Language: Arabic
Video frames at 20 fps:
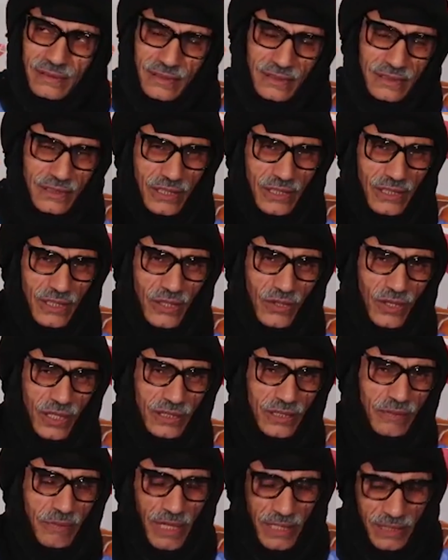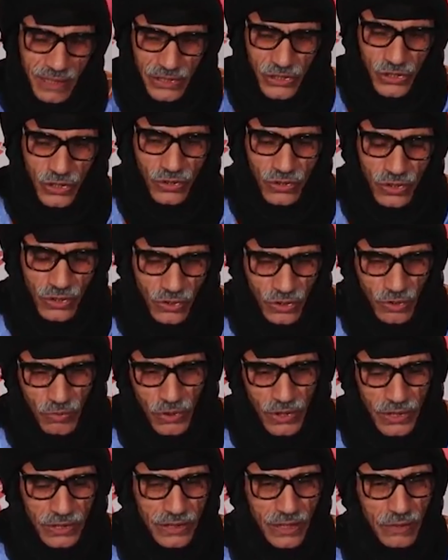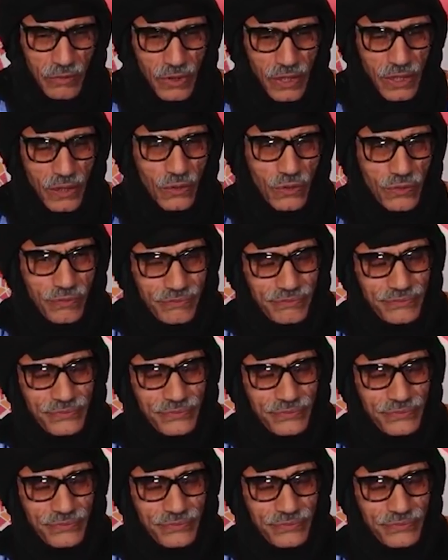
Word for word: يدي الى واحد البحر يجهروا ليه ويقلبوا عليه التراب ويخلوه